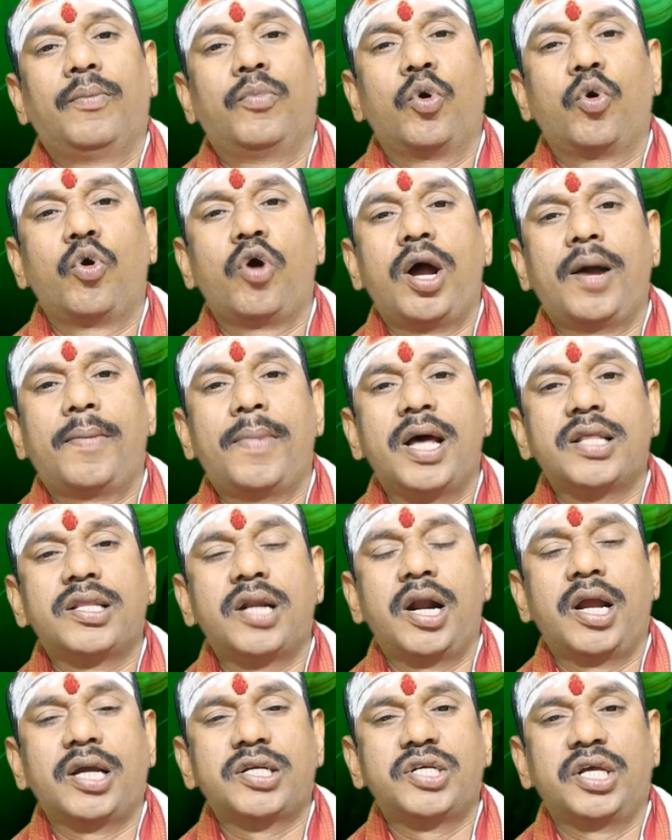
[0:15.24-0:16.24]

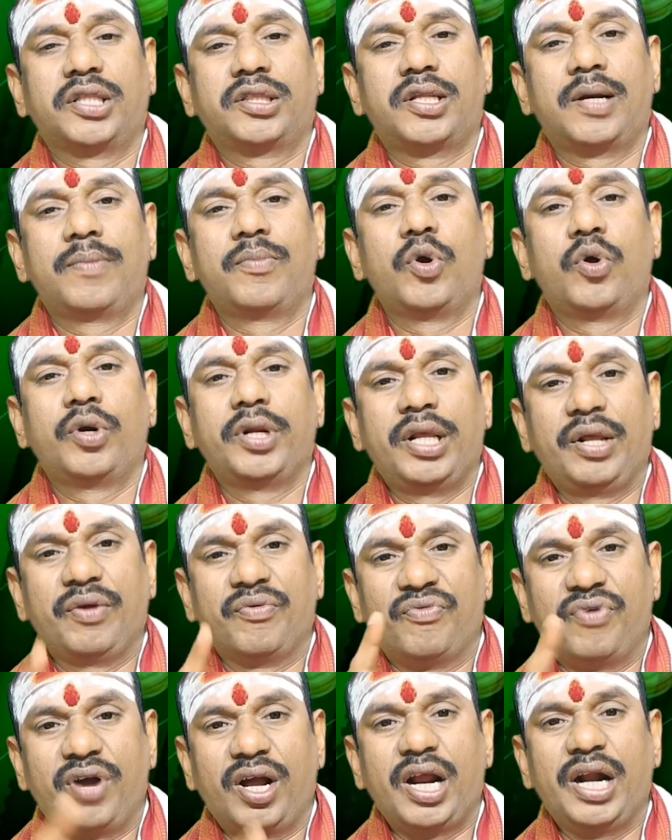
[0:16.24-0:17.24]
పూర్వాభాద్ర నక్షత్రంలోని
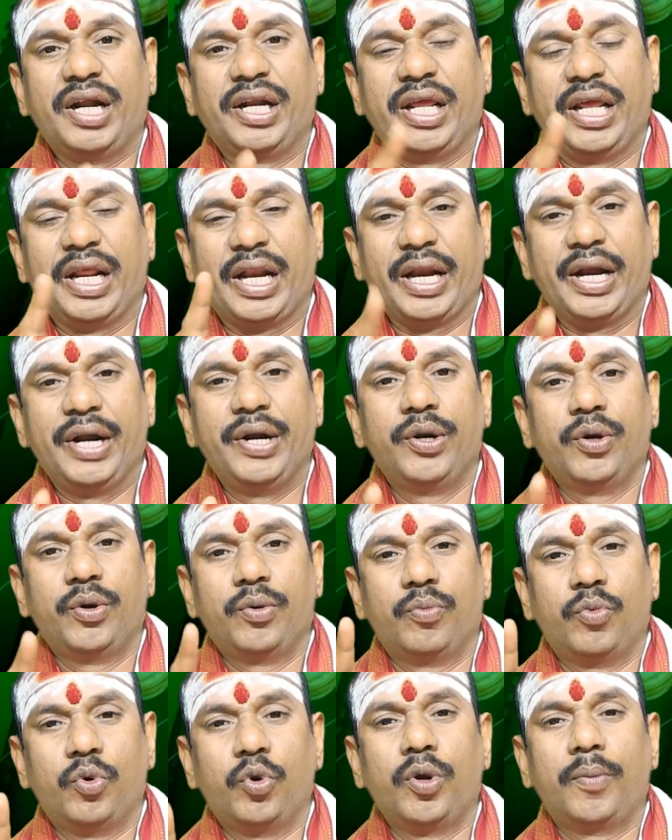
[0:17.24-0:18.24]
ఒకటి రెండు
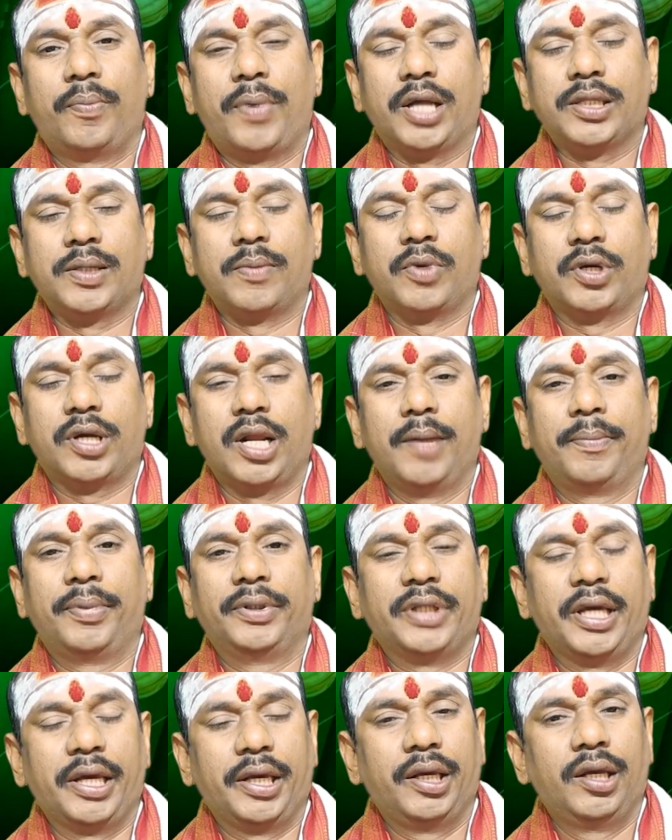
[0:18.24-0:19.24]
మూడు పాదములు
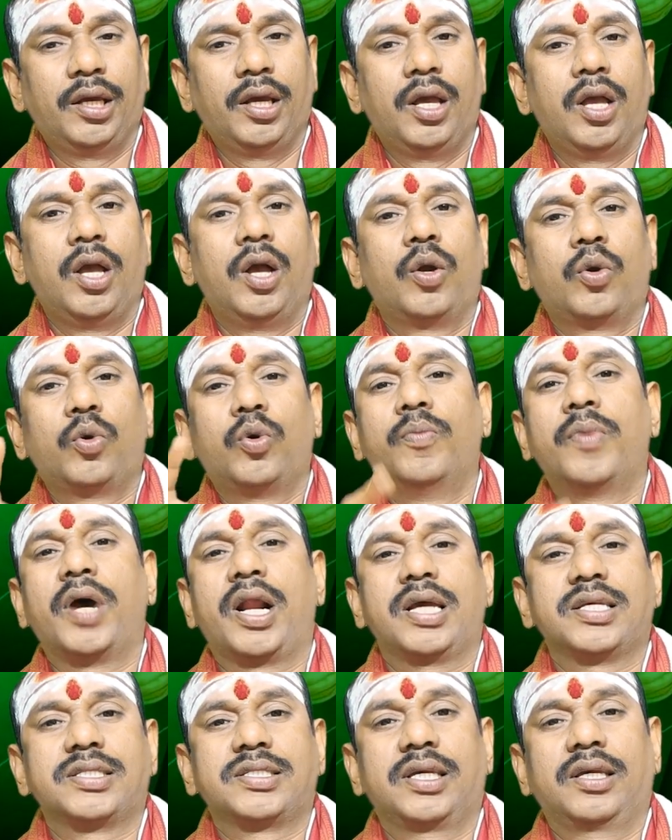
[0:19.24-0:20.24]
కలిపితే
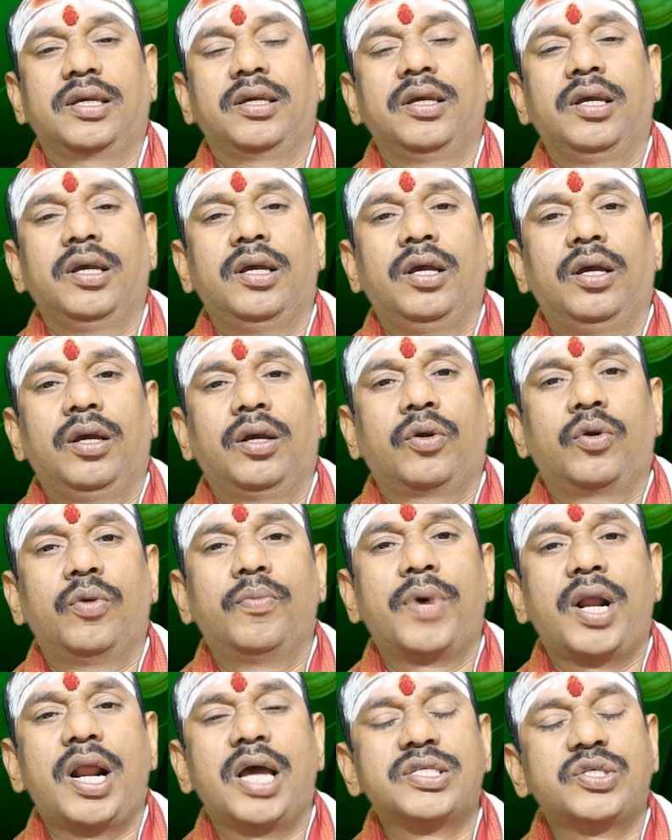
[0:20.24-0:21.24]
కుంభరాశి
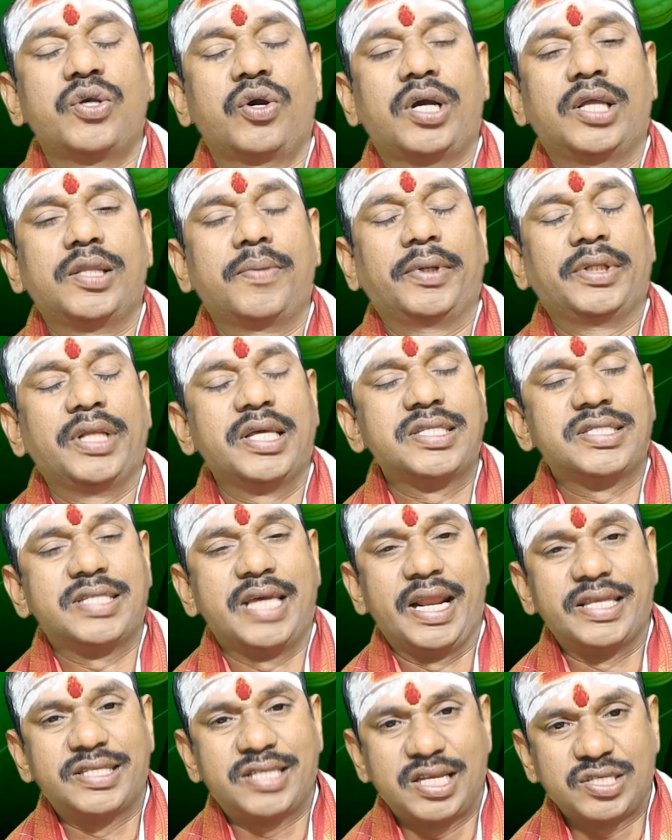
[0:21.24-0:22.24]
కుంభరాశి యొక్క అధిపతి
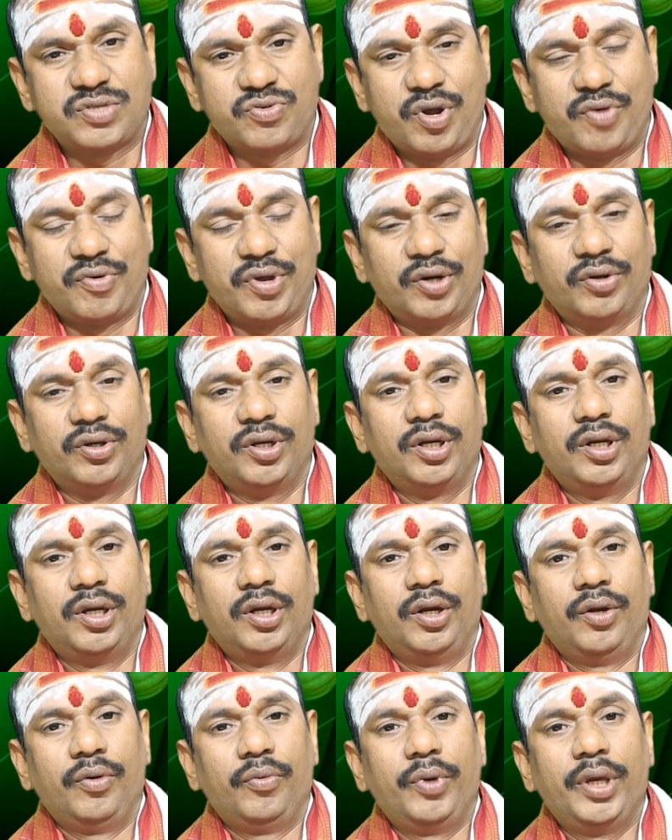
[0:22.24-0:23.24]
శరసర స్వామి
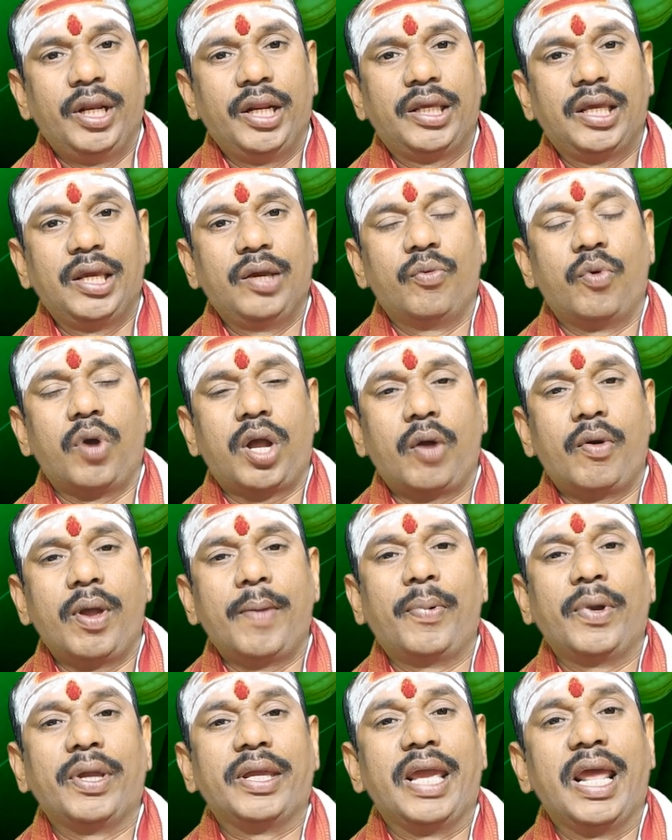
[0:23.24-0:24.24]
వీరికి
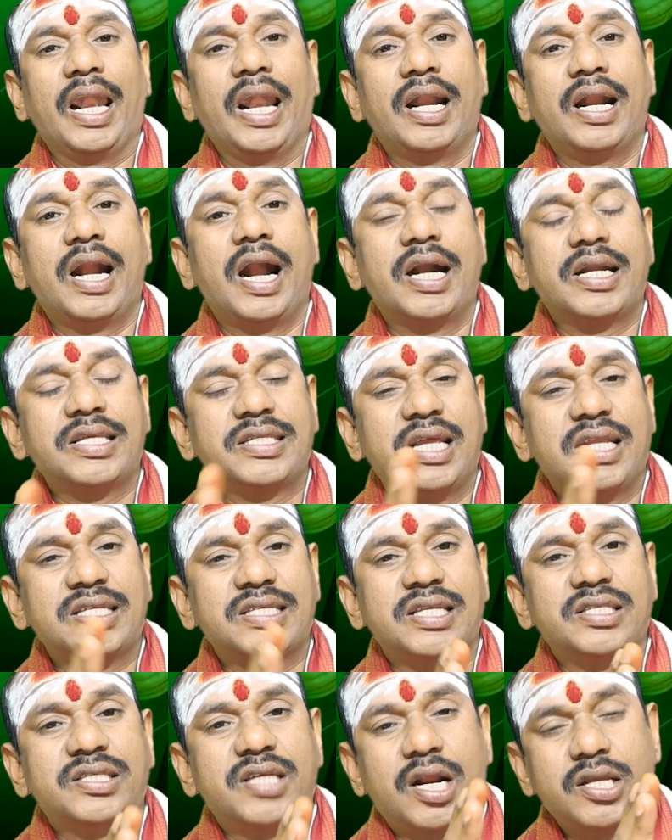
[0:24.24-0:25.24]
ఒకవైపు ఏళ్ళ నాటి శని
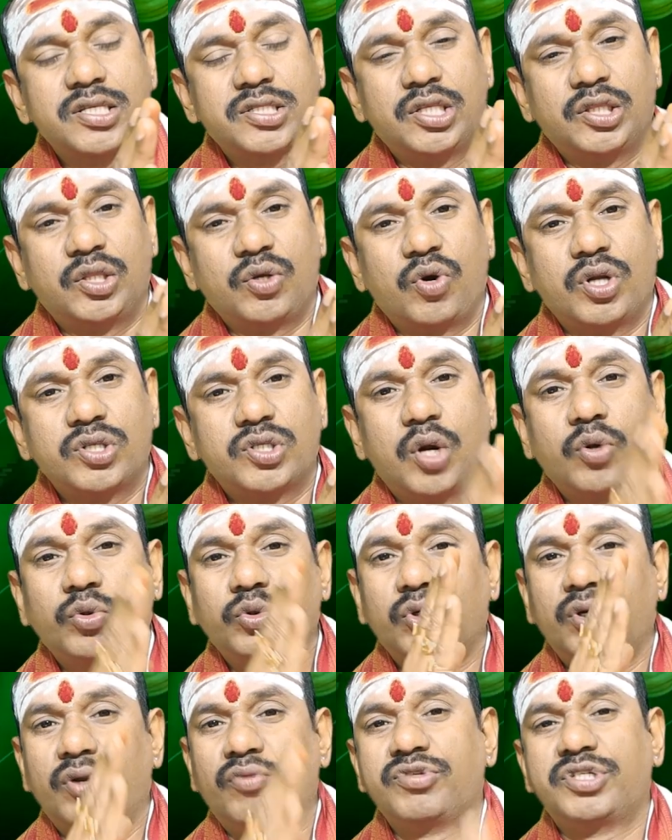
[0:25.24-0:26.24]
సంచార స్థితి కూడా
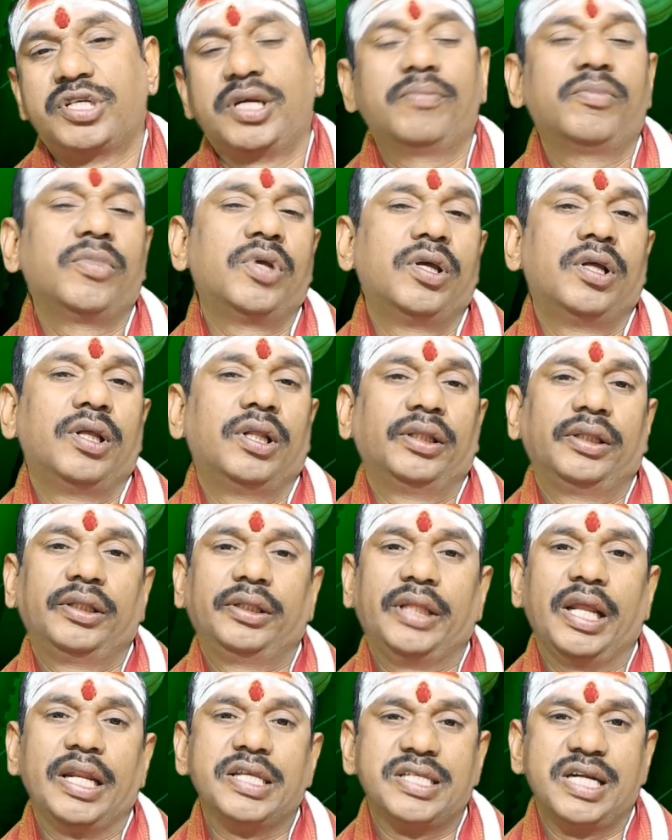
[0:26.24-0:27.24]
జరుగుతున్న విషయం
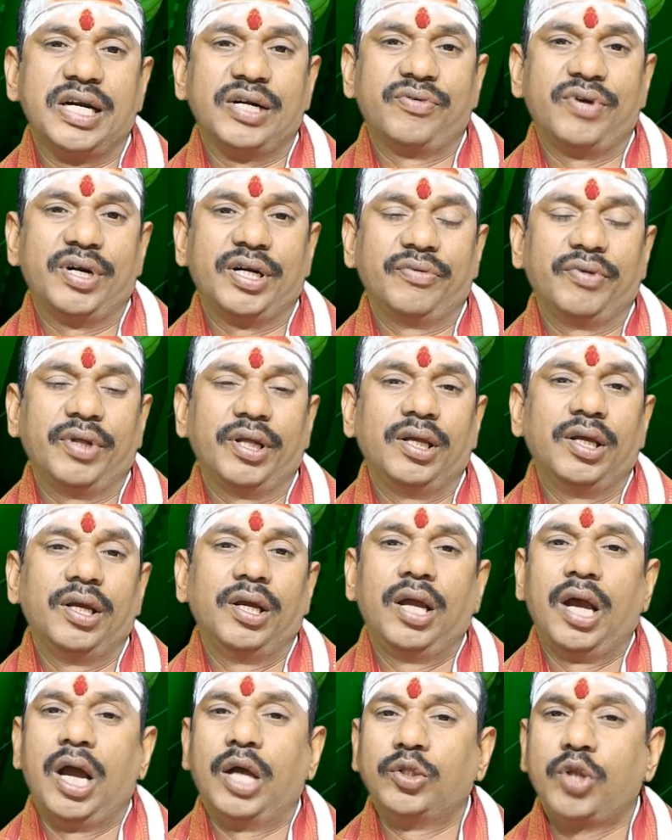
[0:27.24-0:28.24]
తెలిసినటువంటివే
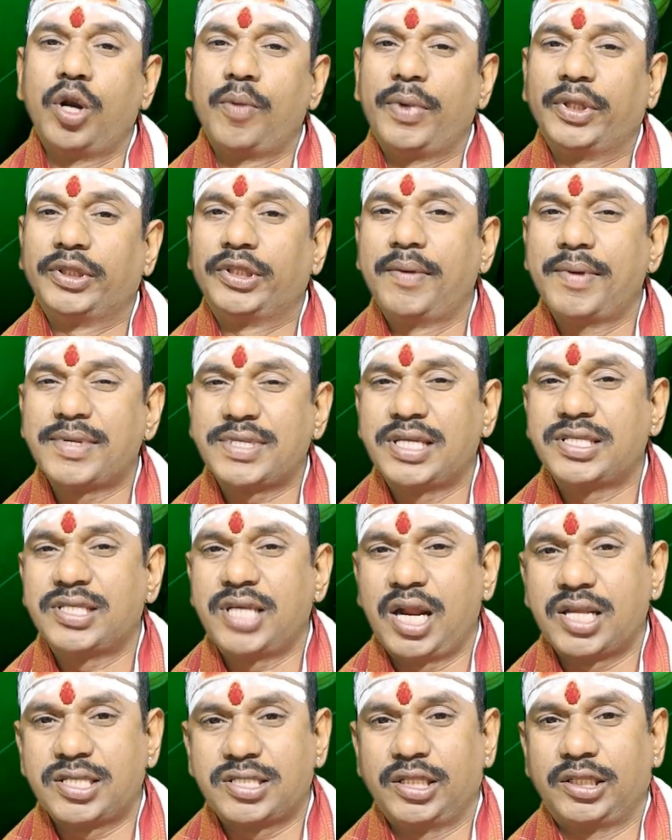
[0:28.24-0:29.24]
అందులో మధ్యమ
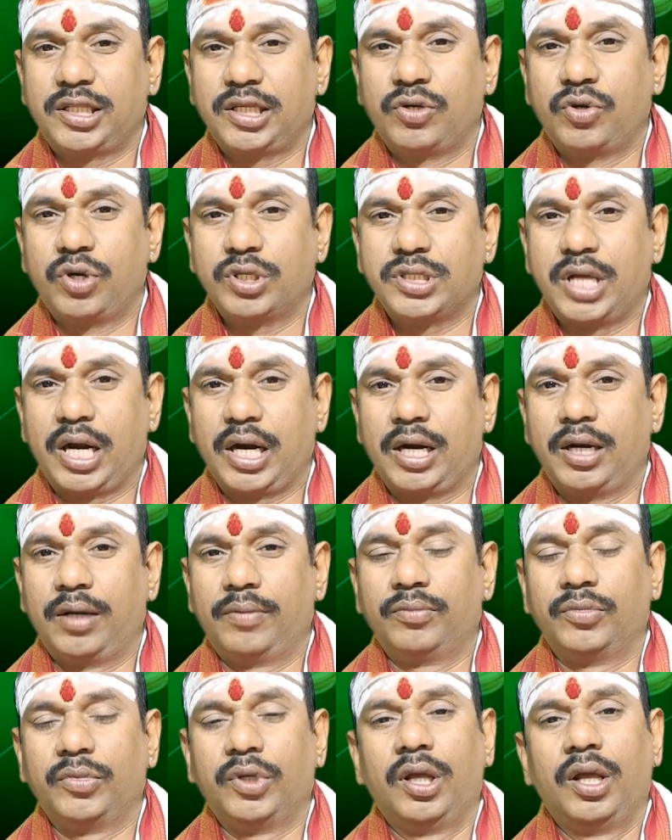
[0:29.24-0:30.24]
సంచార స్థితి కూడా జరగడం